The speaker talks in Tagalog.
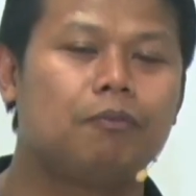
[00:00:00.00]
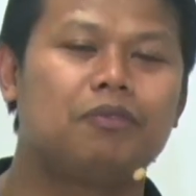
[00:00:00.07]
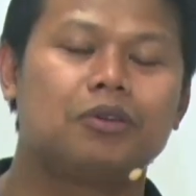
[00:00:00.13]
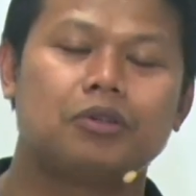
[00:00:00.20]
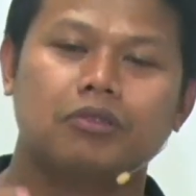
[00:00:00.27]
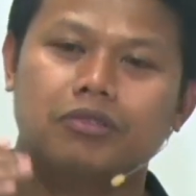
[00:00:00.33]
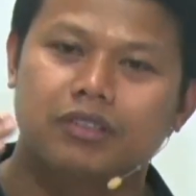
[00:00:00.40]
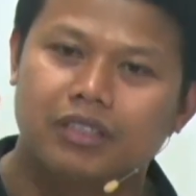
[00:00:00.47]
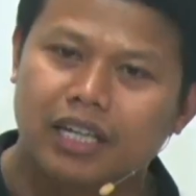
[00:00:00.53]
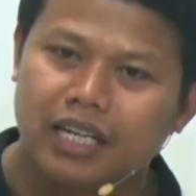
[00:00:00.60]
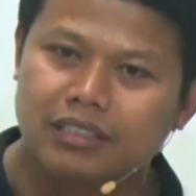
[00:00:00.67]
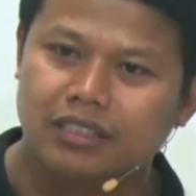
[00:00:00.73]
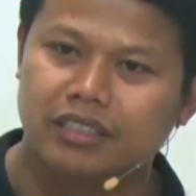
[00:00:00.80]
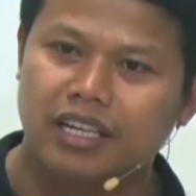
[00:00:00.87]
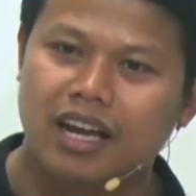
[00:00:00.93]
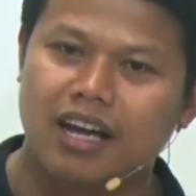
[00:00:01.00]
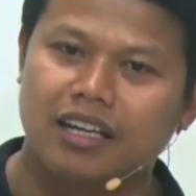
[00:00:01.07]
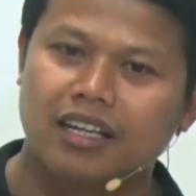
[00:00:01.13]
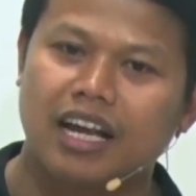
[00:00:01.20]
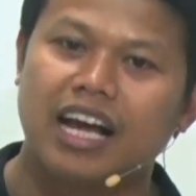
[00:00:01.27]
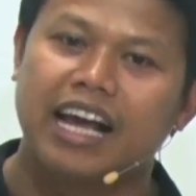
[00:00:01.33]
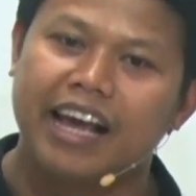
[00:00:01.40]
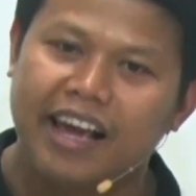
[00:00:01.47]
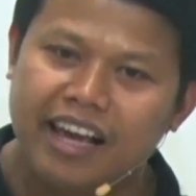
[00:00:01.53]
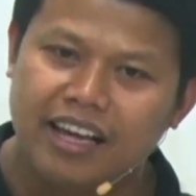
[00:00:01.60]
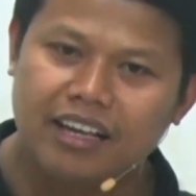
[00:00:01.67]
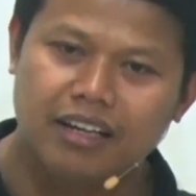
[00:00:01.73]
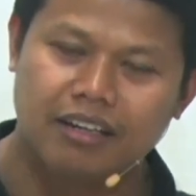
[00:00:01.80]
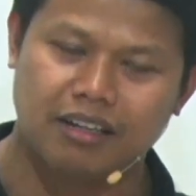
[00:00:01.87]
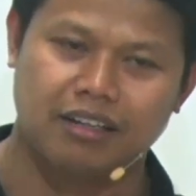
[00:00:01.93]
puro threats lang ng
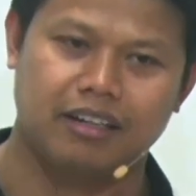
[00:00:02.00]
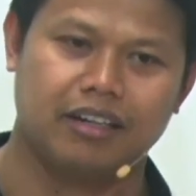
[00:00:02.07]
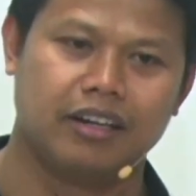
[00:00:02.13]
anger,